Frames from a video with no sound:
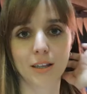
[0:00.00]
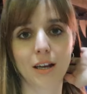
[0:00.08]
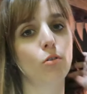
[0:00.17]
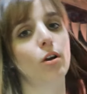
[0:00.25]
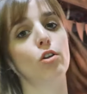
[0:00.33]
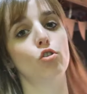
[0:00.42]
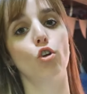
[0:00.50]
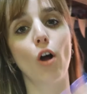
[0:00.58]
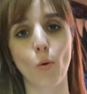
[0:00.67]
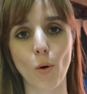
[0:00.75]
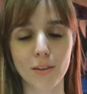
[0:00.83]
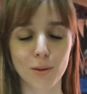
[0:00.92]
evitar, aunque yo lo
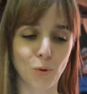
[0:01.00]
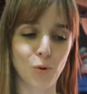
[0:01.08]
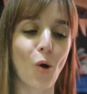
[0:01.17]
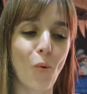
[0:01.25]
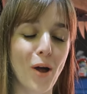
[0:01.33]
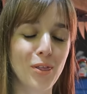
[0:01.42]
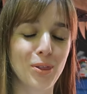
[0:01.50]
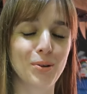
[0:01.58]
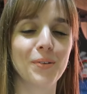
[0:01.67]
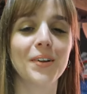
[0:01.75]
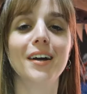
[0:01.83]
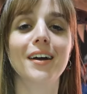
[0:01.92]
aguante, Porque yo
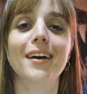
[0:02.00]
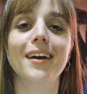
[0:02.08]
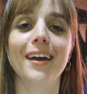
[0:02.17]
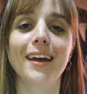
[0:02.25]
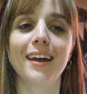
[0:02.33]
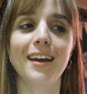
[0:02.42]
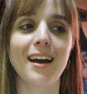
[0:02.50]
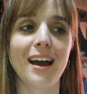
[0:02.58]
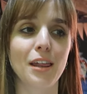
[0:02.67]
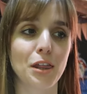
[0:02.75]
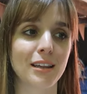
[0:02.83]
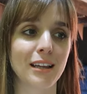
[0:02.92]
aguanto, eh,
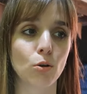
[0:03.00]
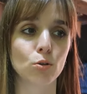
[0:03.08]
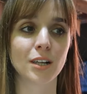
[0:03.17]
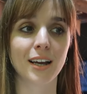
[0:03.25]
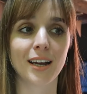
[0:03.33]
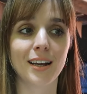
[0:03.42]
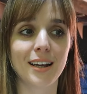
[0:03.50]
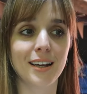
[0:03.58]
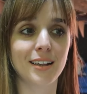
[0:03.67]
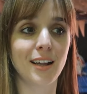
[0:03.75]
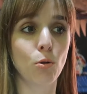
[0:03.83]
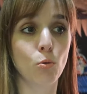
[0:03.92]
hay ciertas cosas que,
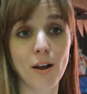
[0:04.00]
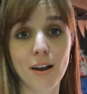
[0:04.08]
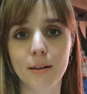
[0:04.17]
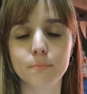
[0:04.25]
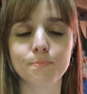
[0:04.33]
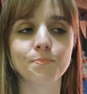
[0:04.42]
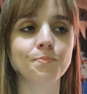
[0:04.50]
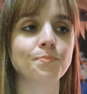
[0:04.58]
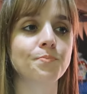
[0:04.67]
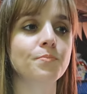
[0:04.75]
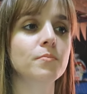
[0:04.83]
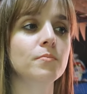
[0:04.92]
que te duelen
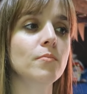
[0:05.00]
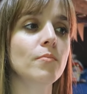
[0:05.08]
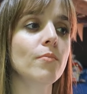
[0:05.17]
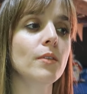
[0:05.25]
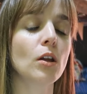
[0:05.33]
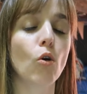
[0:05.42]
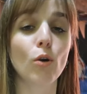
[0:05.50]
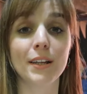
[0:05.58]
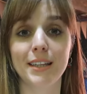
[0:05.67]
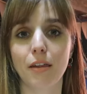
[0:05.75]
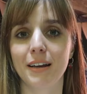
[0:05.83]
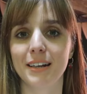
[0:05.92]
o
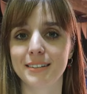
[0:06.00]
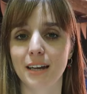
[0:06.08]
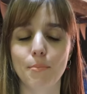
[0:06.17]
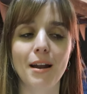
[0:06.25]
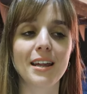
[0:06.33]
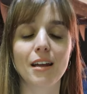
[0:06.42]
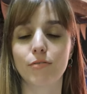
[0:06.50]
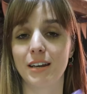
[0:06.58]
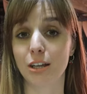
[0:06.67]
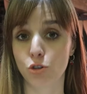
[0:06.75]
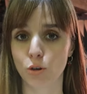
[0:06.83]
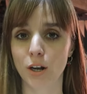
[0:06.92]
que te hacen estar mal y al
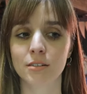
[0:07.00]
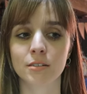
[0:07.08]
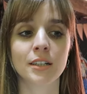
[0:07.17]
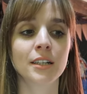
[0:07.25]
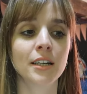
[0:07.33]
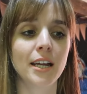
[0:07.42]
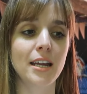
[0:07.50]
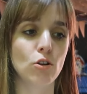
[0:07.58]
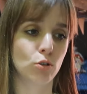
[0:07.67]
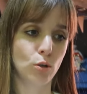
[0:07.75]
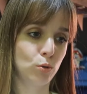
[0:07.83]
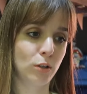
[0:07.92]
final lloras y
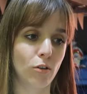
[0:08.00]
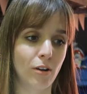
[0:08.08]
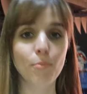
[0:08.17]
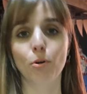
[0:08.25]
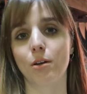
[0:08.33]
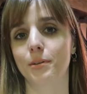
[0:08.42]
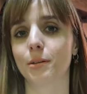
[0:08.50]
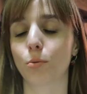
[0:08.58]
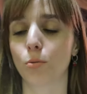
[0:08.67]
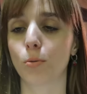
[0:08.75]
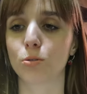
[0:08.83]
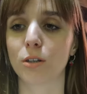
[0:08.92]
no te gusta llorar, porque a mí
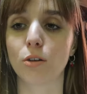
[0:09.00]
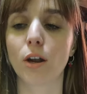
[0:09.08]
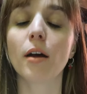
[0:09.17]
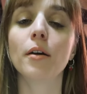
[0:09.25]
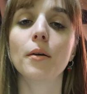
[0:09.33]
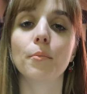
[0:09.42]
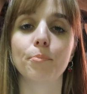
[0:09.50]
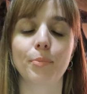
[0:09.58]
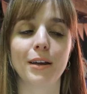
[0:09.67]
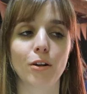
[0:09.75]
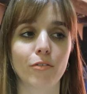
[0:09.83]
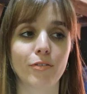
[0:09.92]
tampoco me gusta llorar,
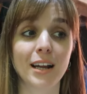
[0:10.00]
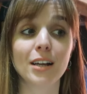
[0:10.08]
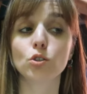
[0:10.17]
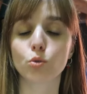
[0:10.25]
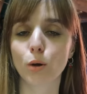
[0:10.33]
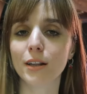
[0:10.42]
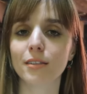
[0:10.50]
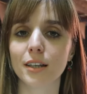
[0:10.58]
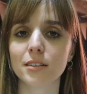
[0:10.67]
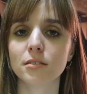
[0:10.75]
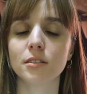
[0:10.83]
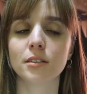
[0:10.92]
pero al final sueltas